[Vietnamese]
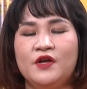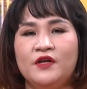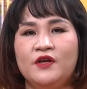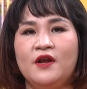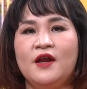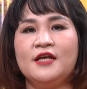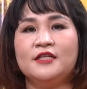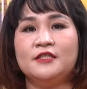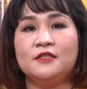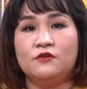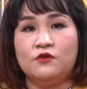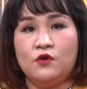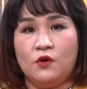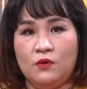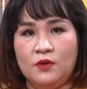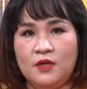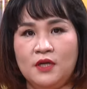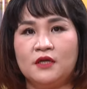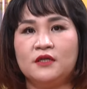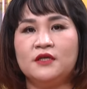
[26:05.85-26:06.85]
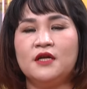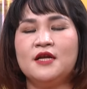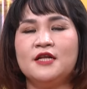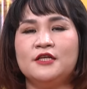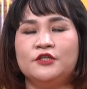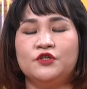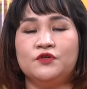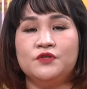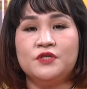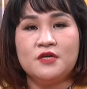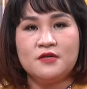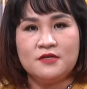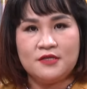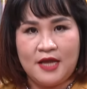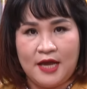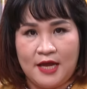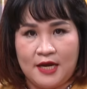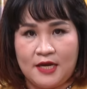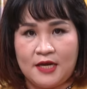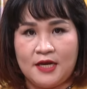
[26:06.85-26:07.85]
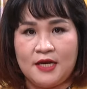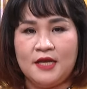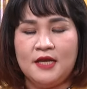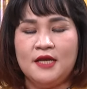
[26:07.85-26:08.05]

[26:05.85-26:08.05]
đó là sự nỗ lực đó là sự chân thành